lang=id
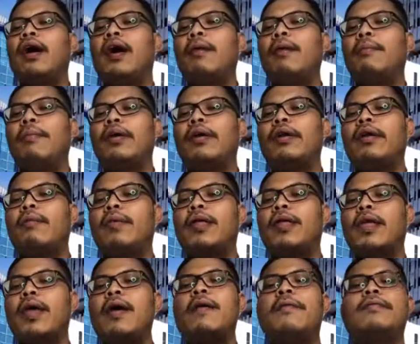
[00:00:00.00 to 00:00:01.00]
apa
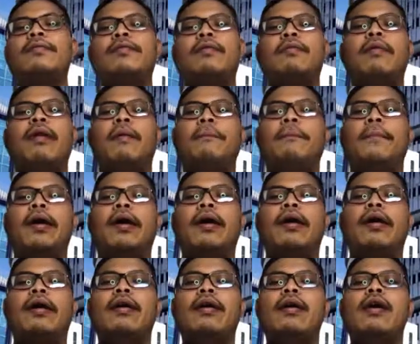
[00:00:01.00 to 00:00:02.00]
namanya
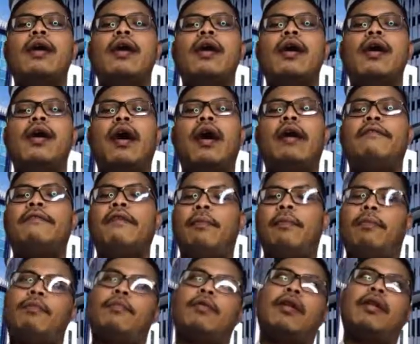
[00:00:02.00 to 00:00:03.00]
seberapa
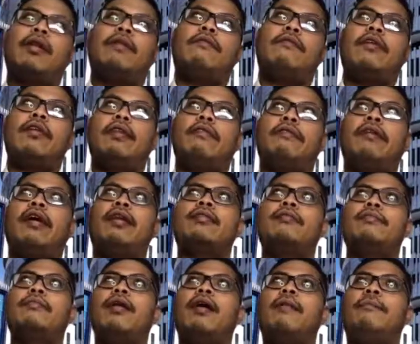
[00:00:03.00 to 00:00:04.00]
apa bukan efektif ya
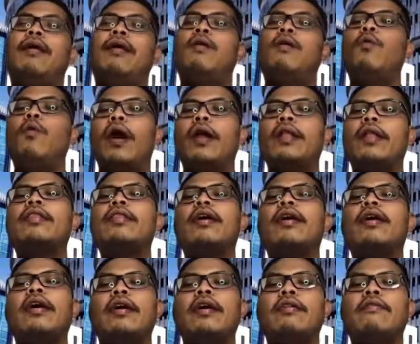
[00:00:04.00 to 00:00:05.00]
seberapa kuat
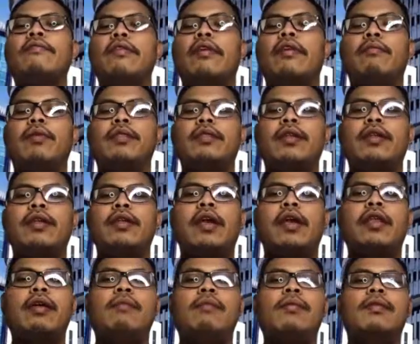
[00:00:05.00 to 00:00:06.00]
uh, environmental
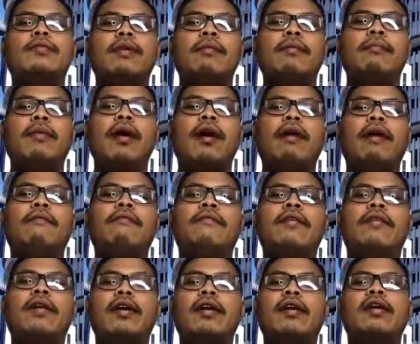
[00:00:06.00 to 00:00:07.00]
DNA bisa
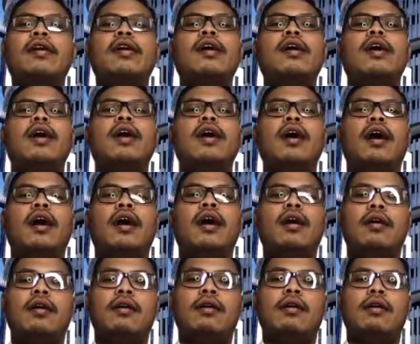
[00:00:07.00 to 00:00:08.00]
mengcover
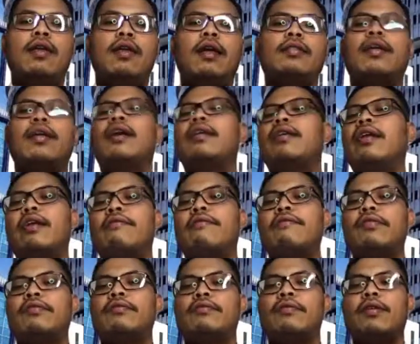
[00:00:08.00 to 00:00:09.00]
uh, data dari
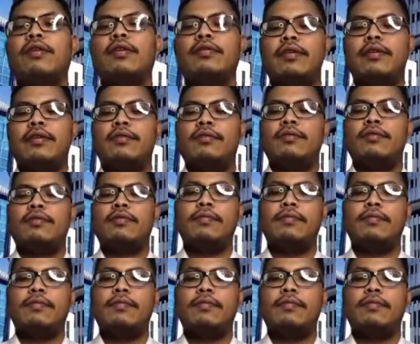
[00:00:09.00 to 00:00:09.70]
visual census.